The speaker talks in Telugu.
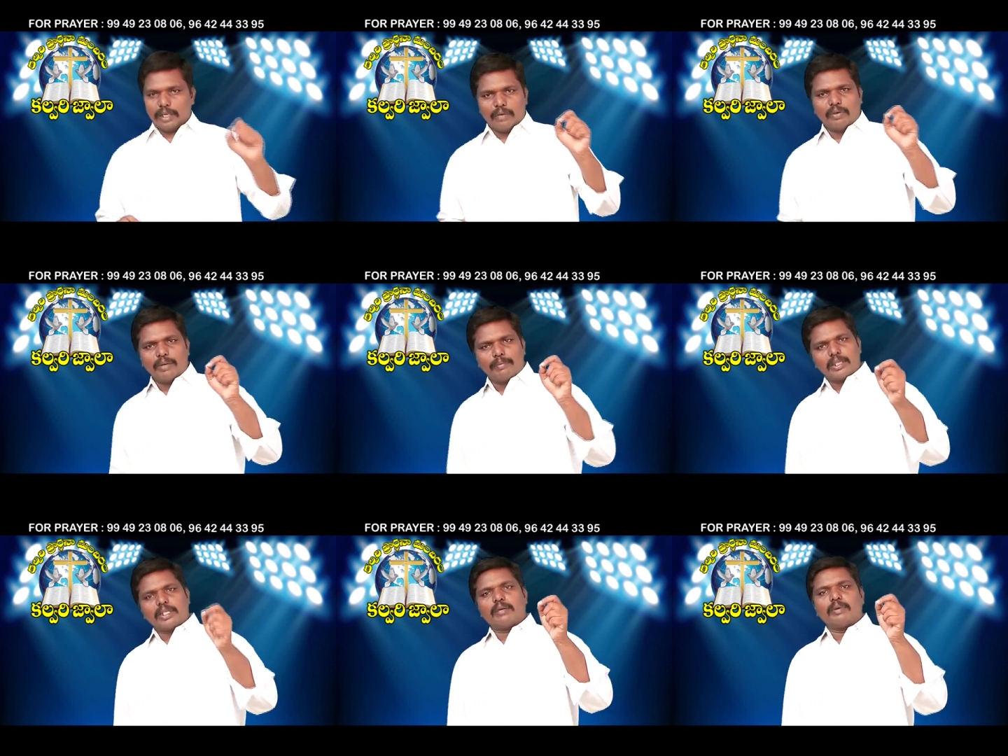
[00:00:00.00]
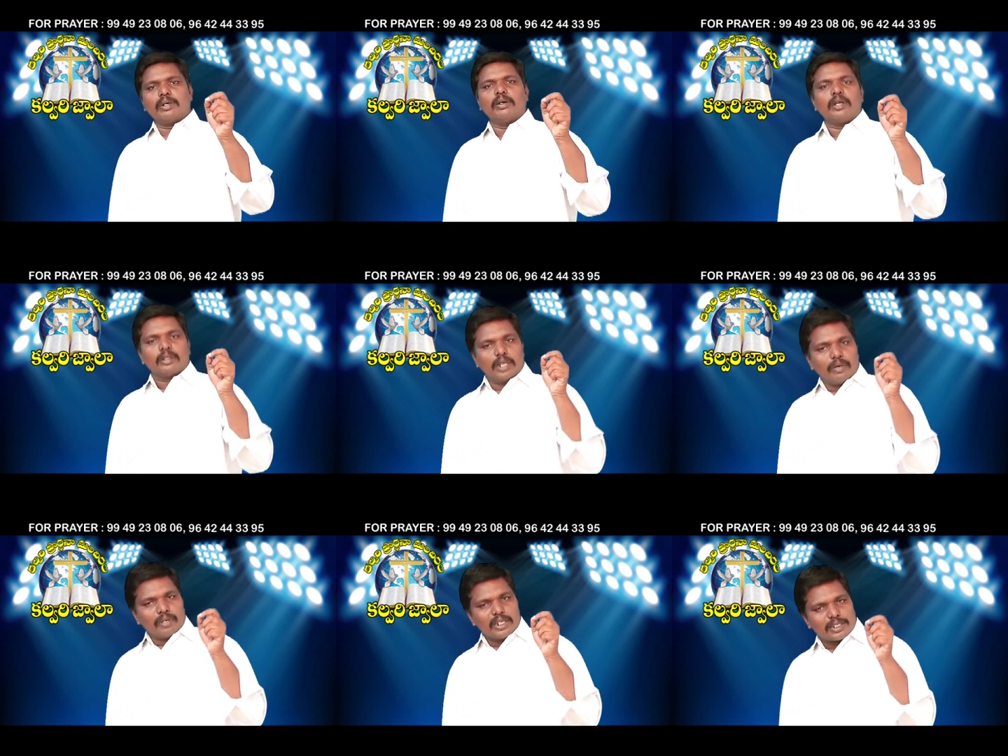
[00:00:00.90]
దేవుని మందిరము
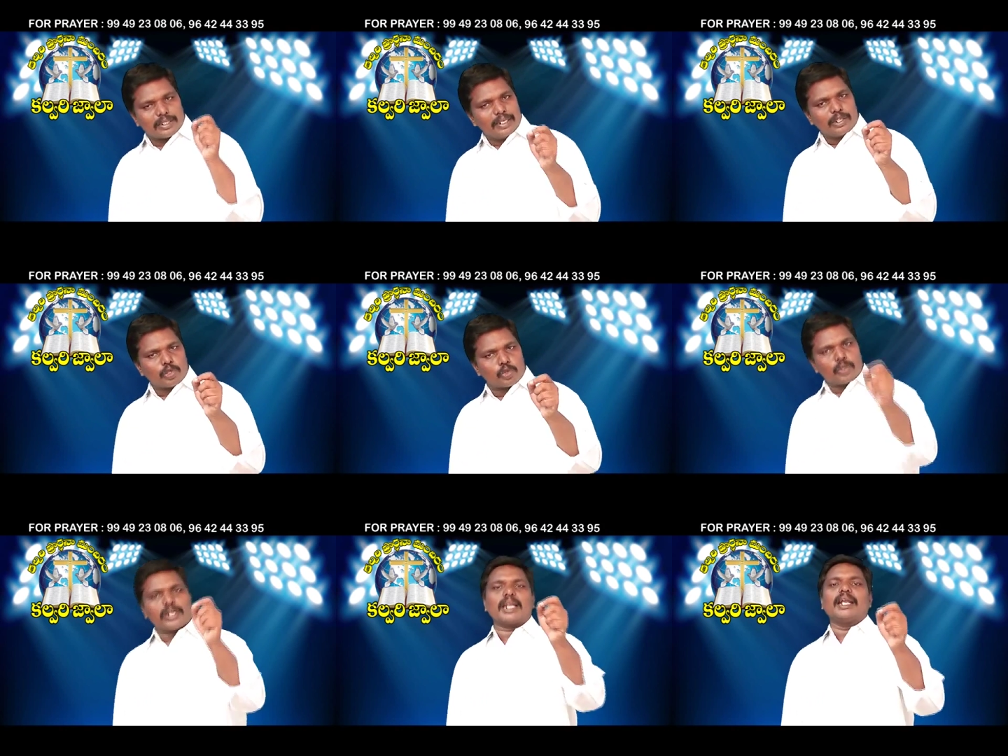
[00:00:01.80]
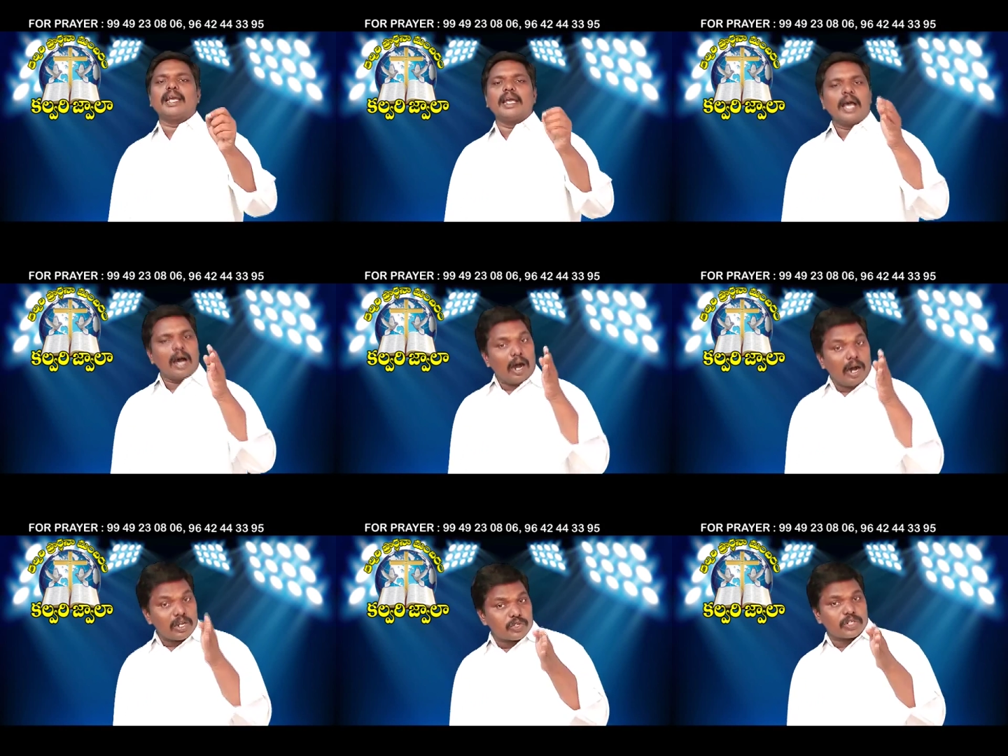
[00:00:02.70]
దేవుని సన్నిధి చూడాలనే
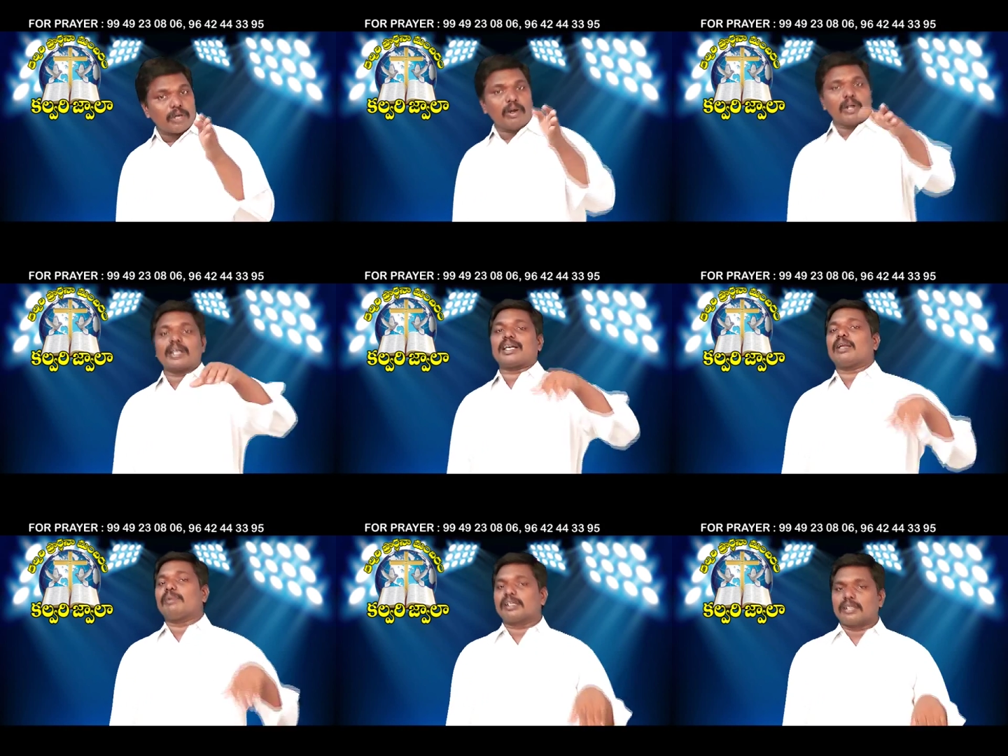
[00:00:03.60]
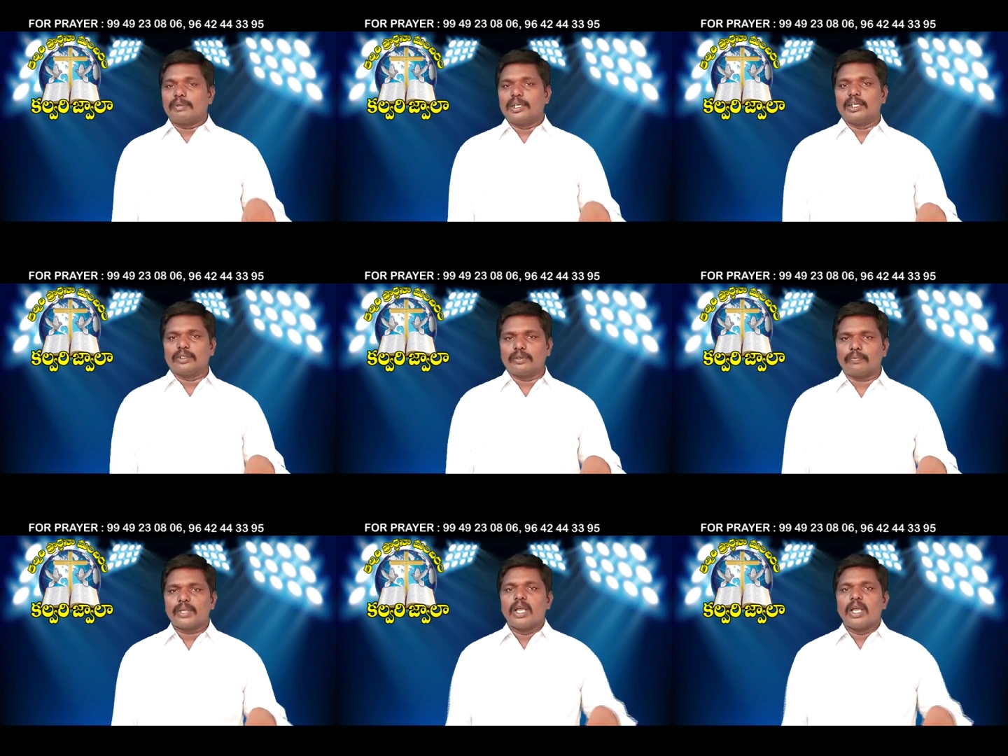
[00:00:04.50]
ఆశ వారిలో కనబడటం లేదు